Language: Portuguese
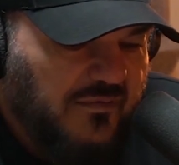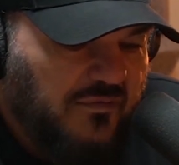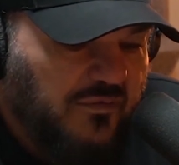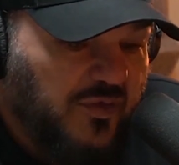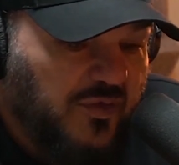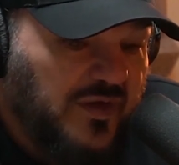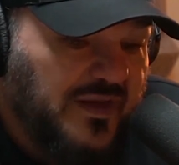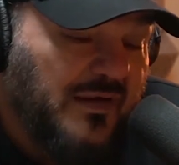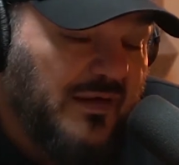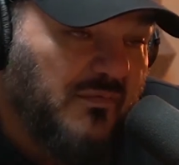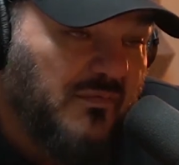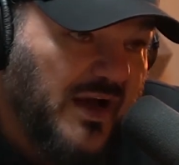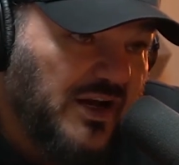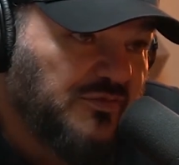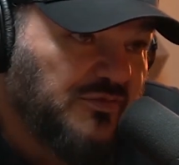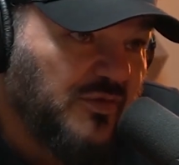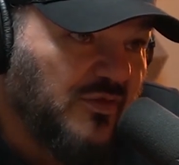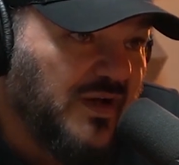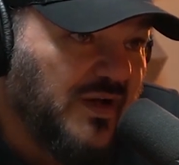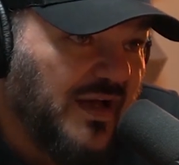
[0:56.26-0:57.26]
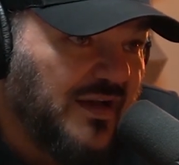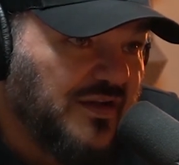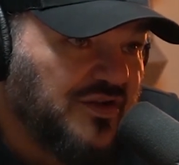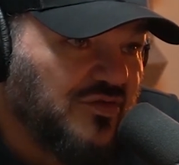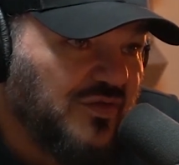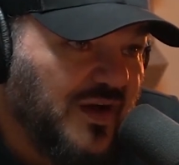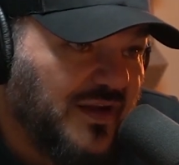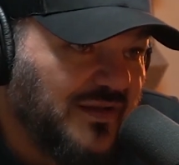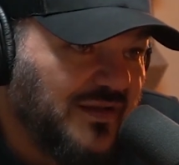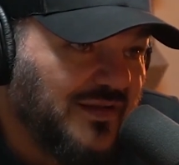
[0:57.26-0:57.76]
Ainda mais para um cara de
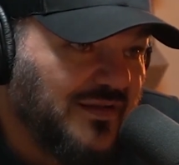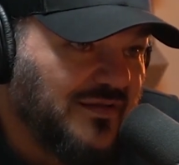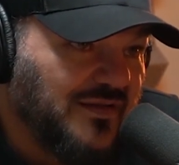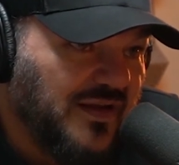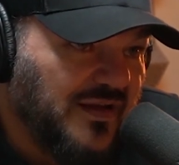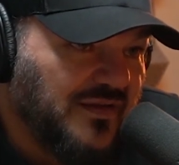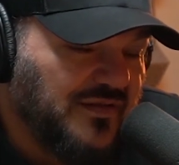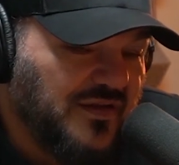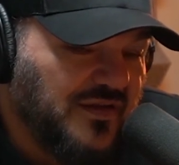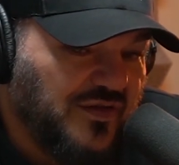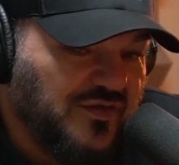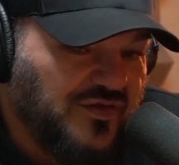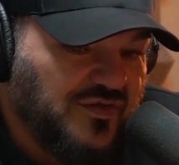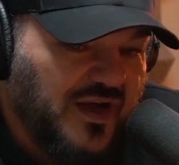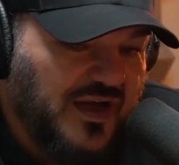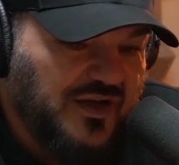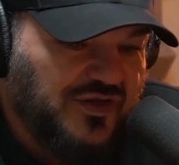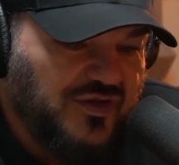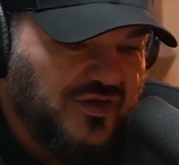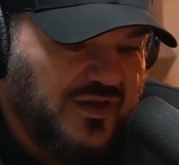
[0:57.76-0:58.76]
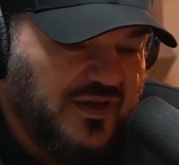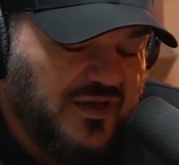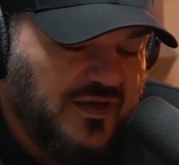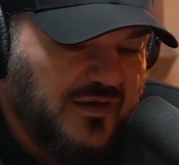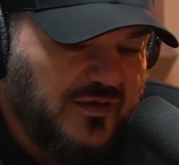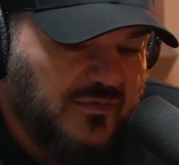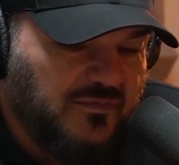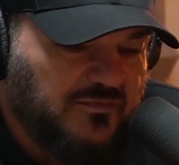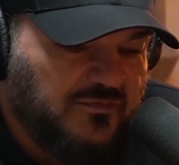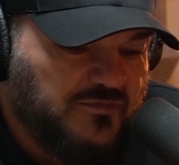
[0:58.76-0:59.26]
43 anos. Eu acho que
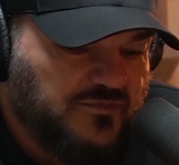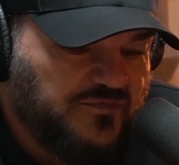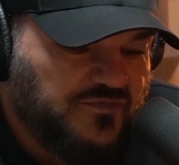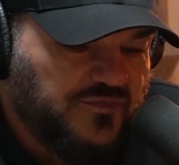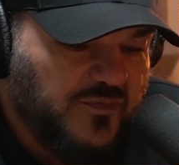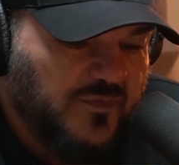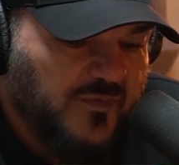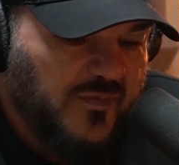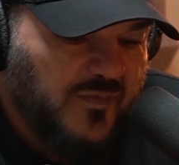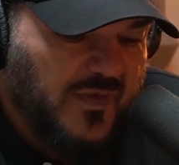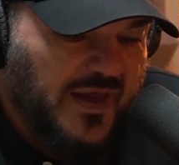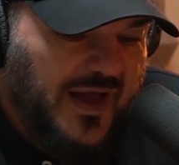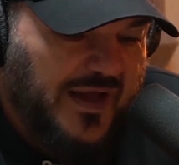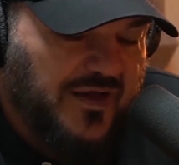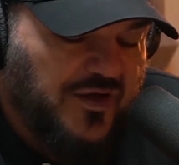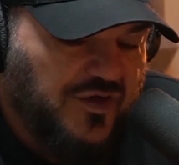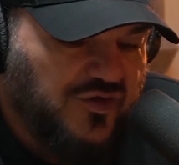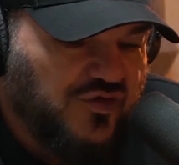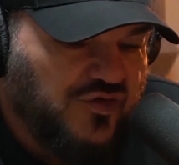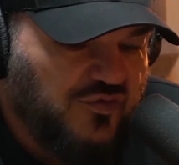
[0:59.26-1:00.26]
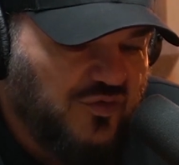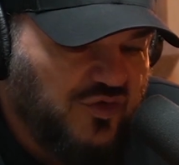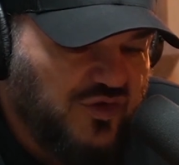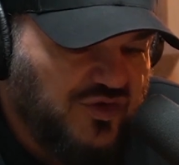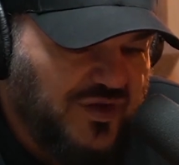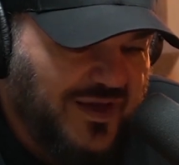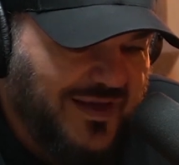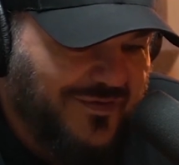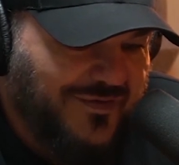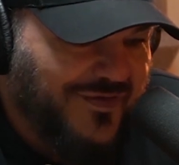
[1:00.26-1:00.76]
Acredito muito
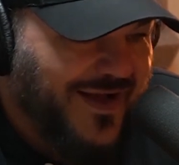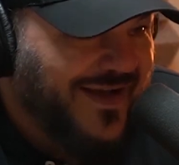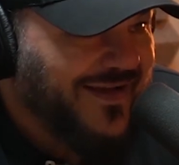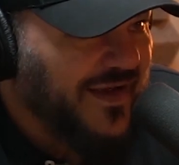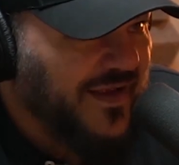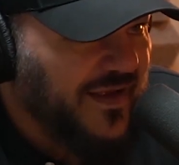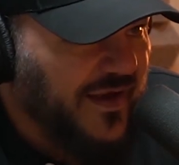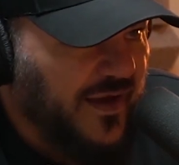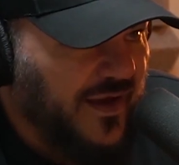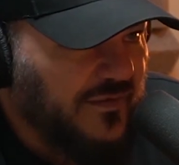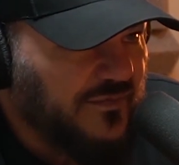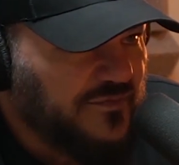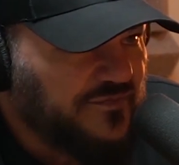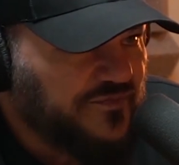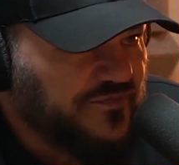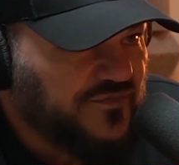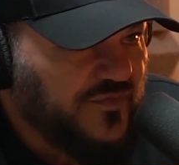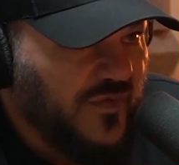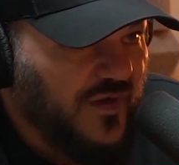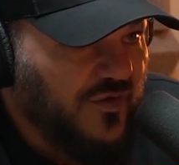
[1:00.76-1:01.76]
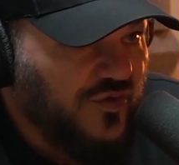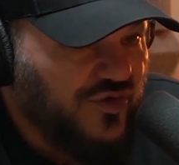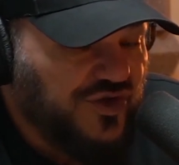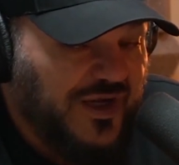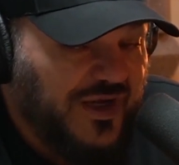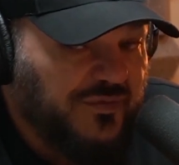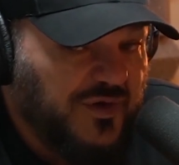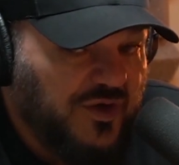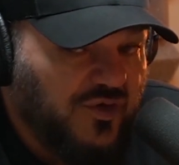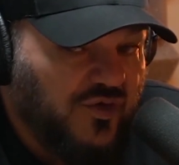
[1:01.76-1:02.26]
que ele vai ganhar. O
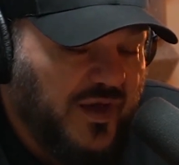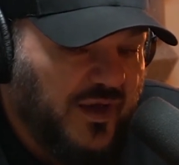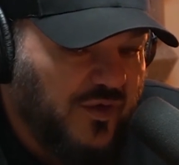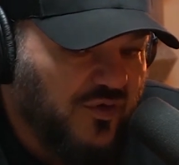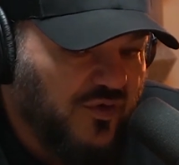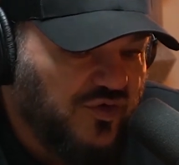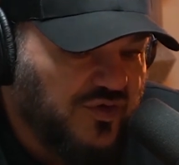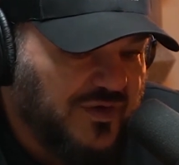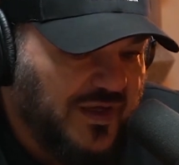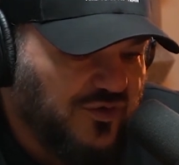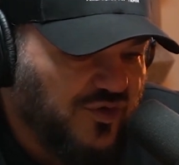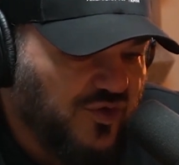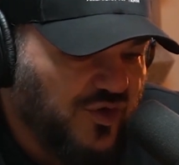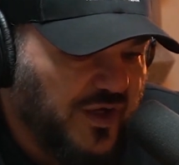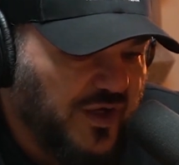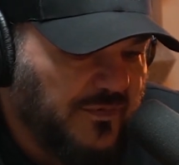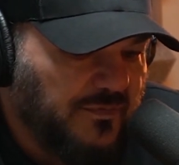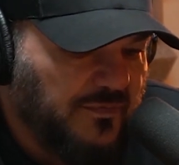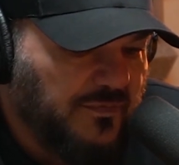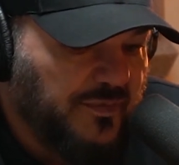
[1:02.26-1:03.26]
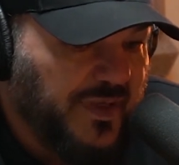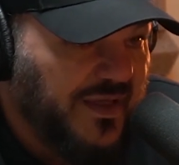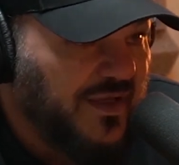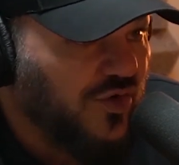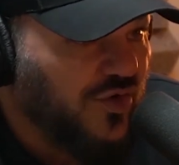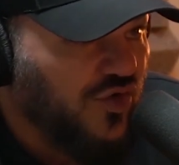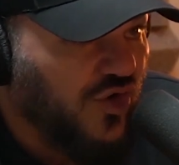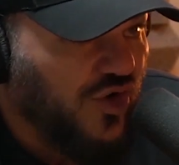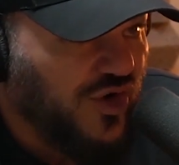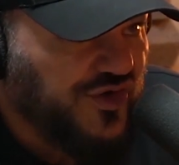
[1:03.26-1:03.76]
Jamil é um lutador
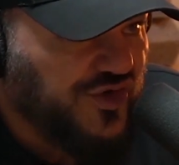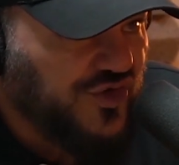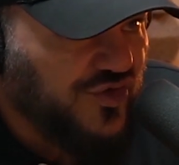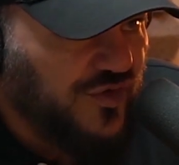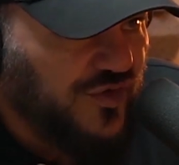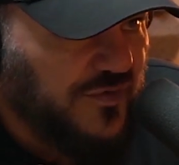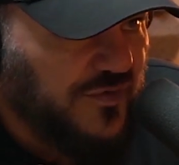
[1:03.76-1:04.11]
perigoso.